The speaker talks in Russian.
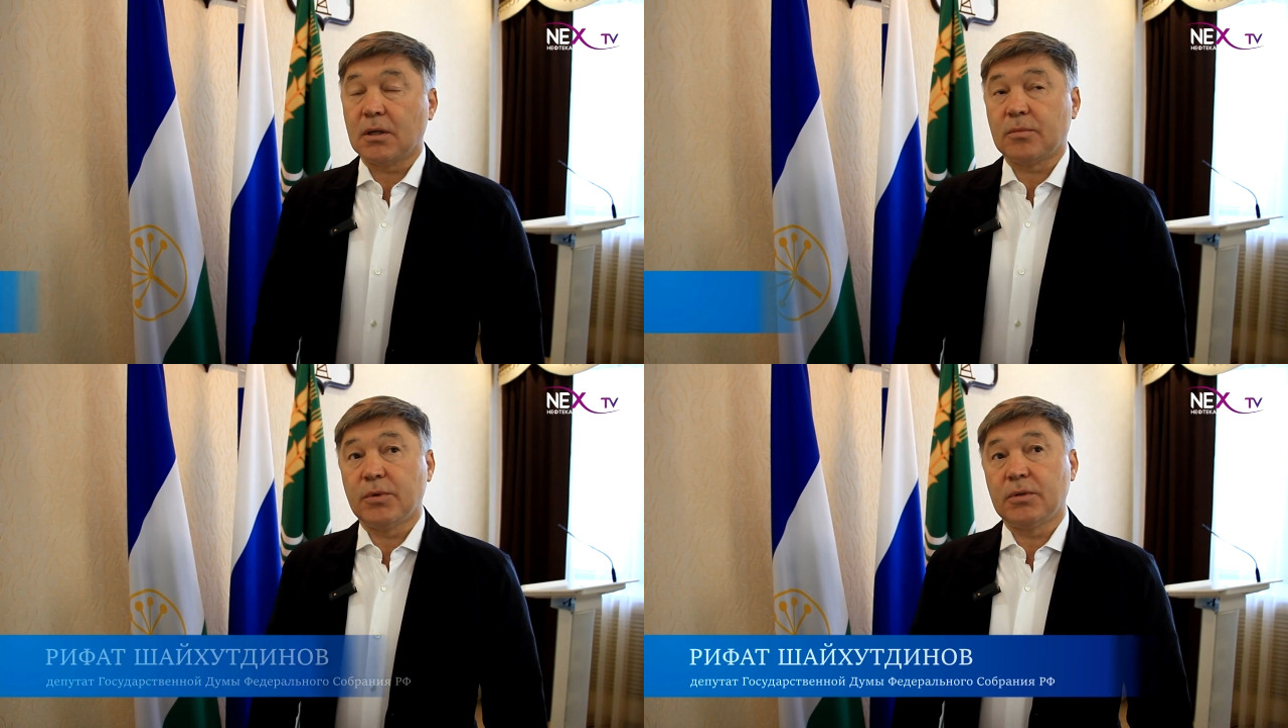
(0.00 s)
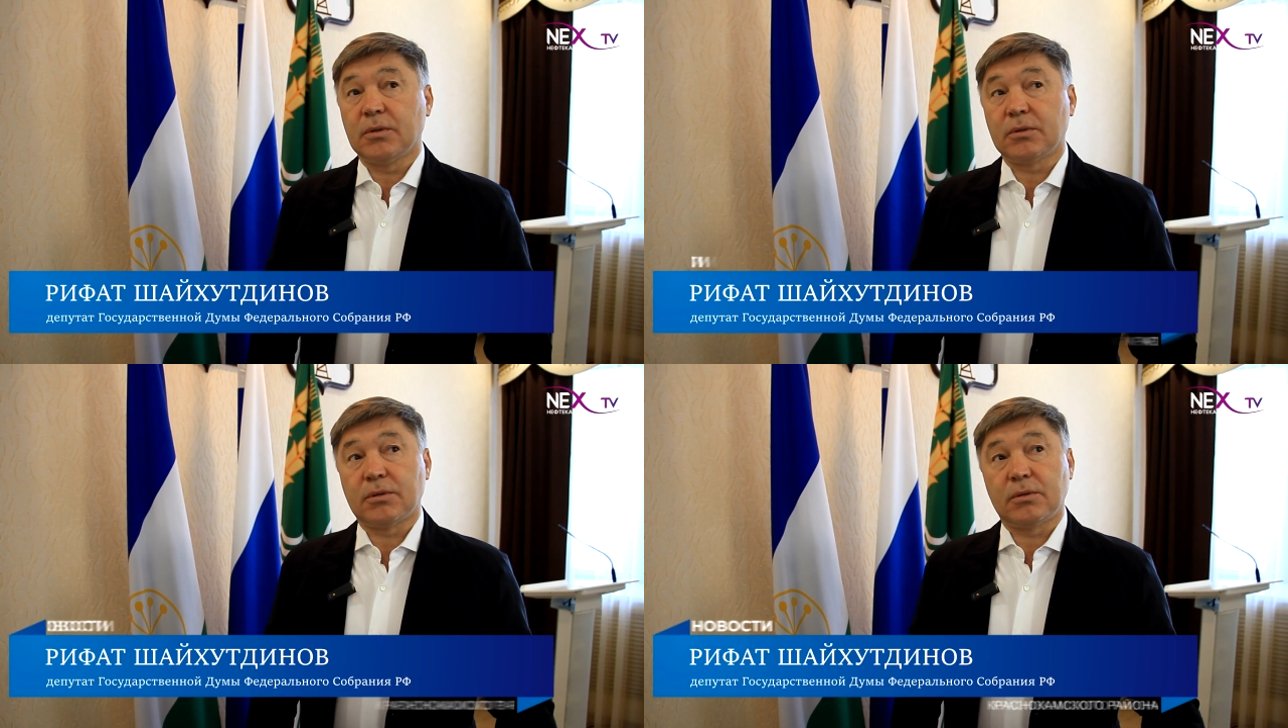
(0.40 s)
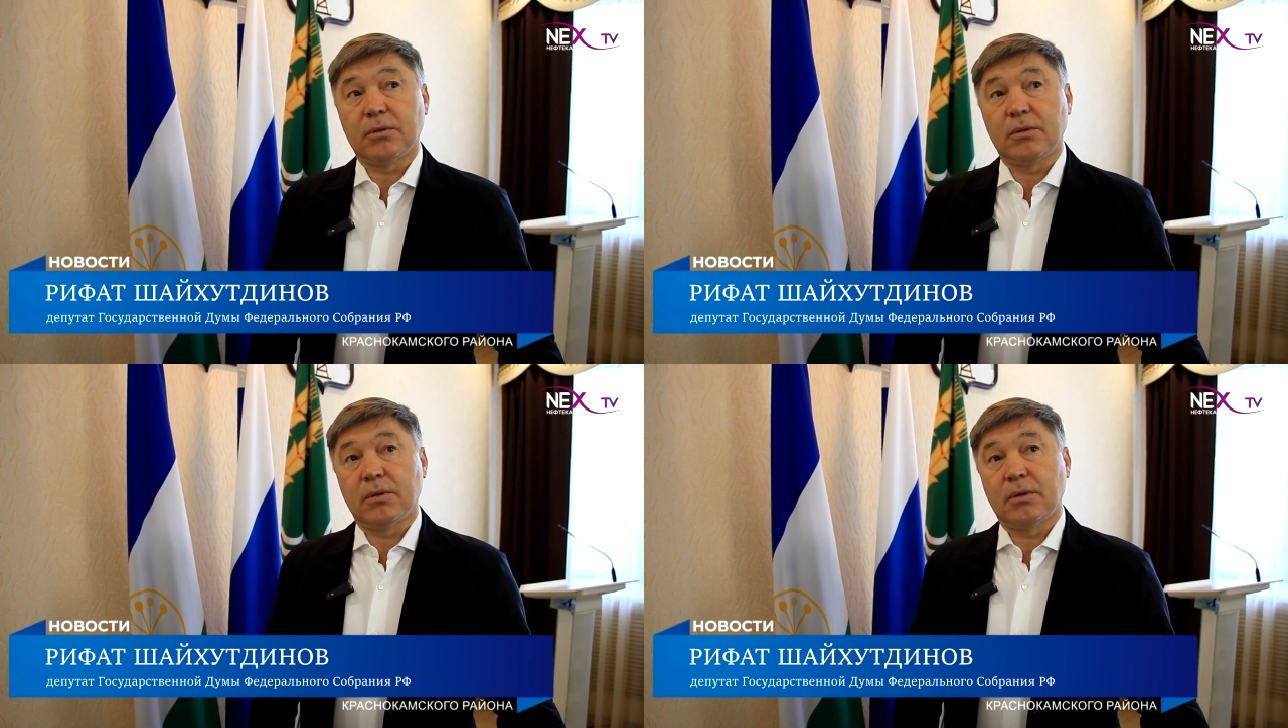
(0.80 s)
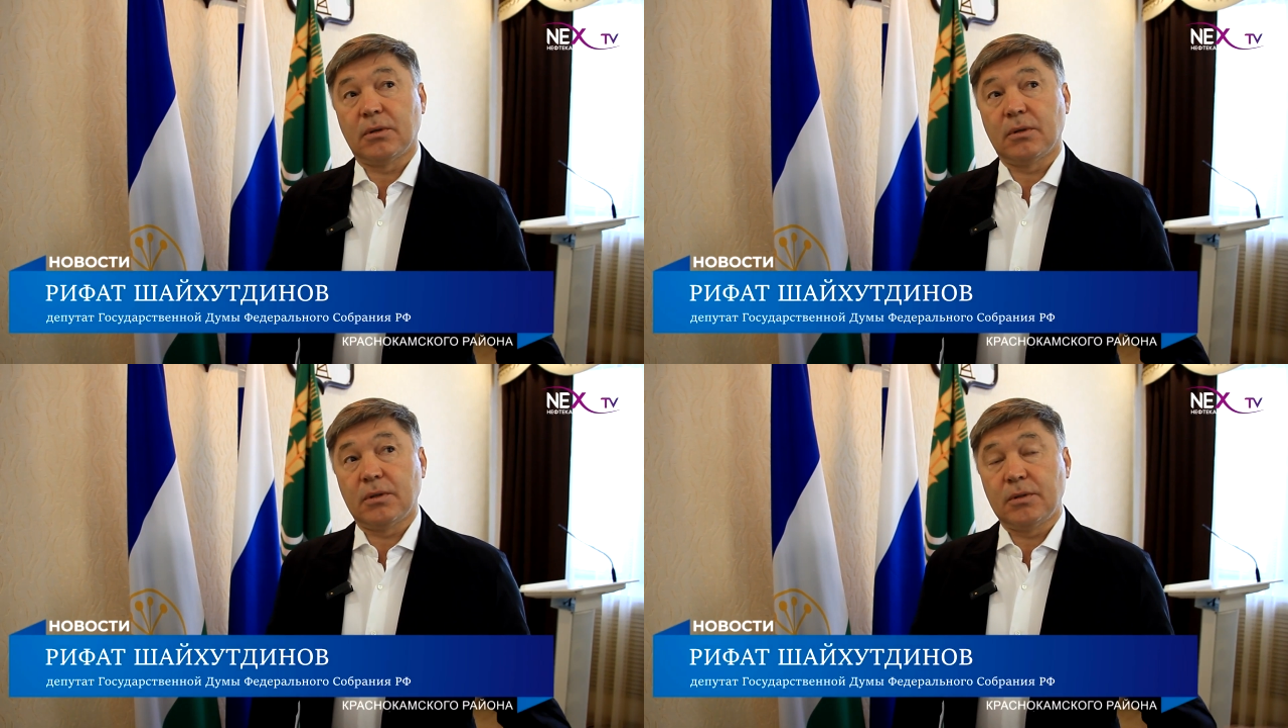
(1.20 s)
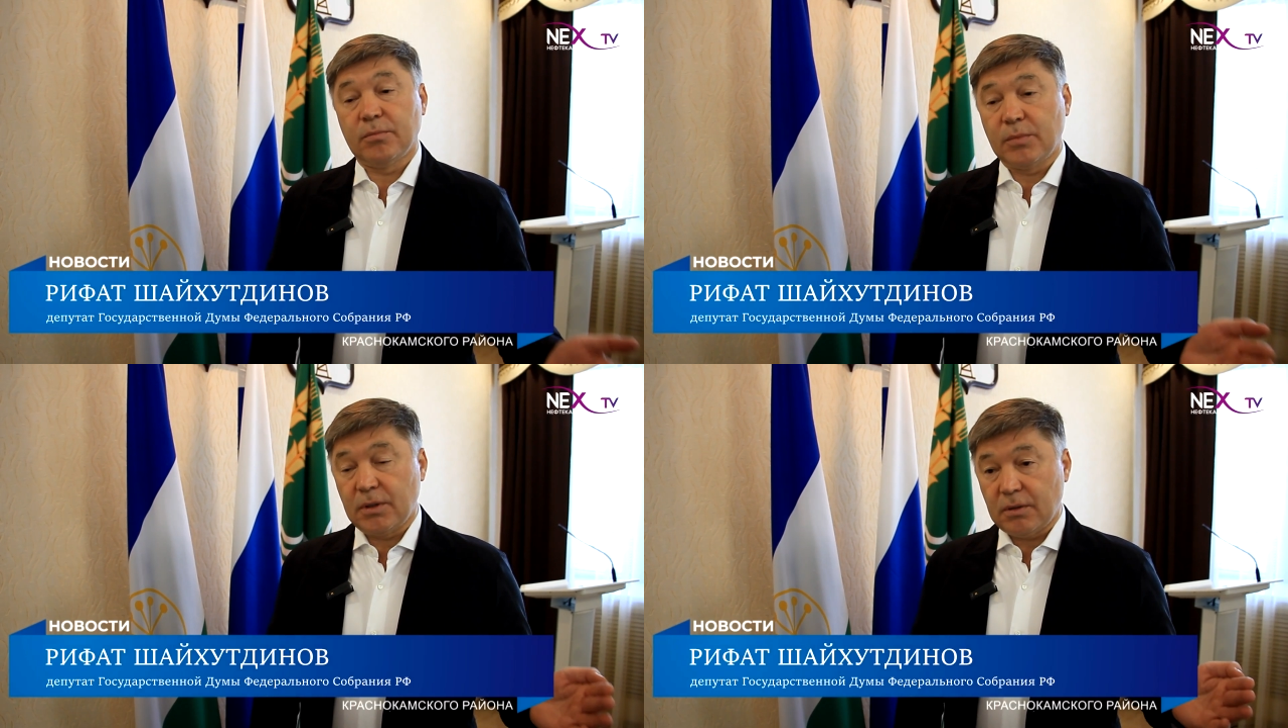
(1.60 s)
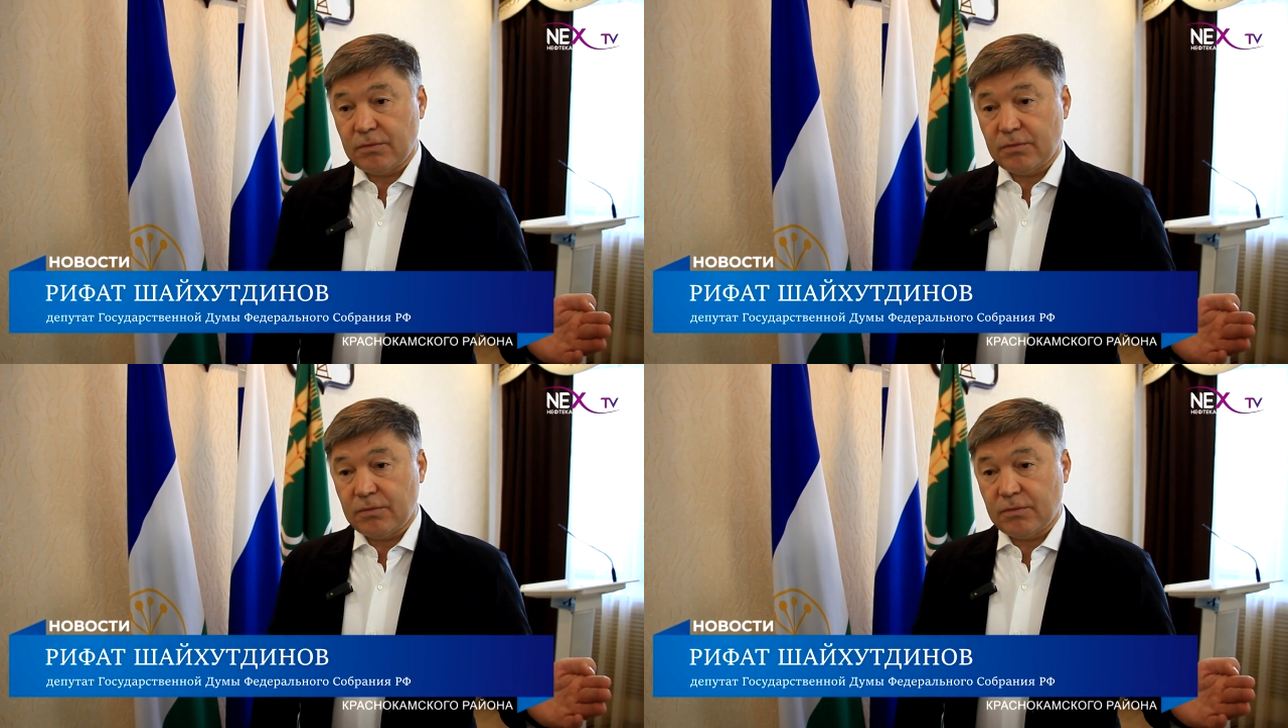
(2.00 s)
так понял, что им был